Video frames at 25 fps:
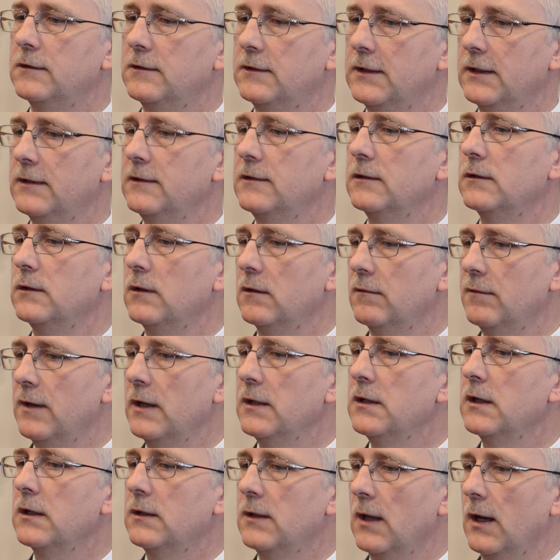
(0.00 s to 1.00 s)

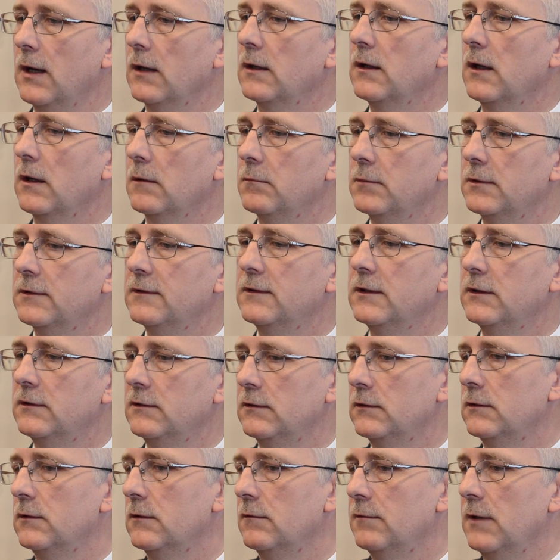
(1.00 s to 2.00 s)
Zdecydowanie tak. Jakby
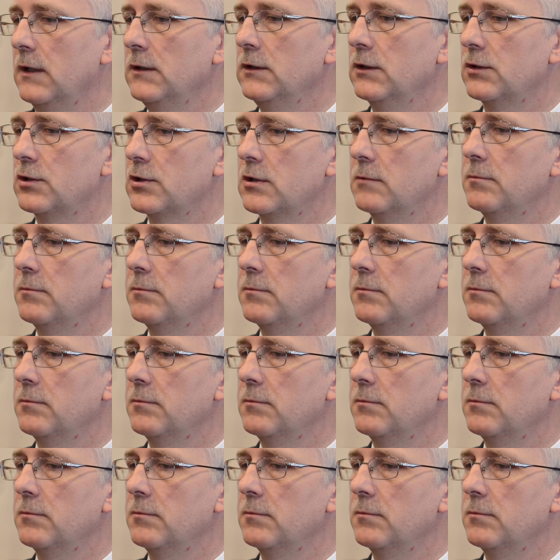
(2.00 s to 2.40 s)
zdecydowanie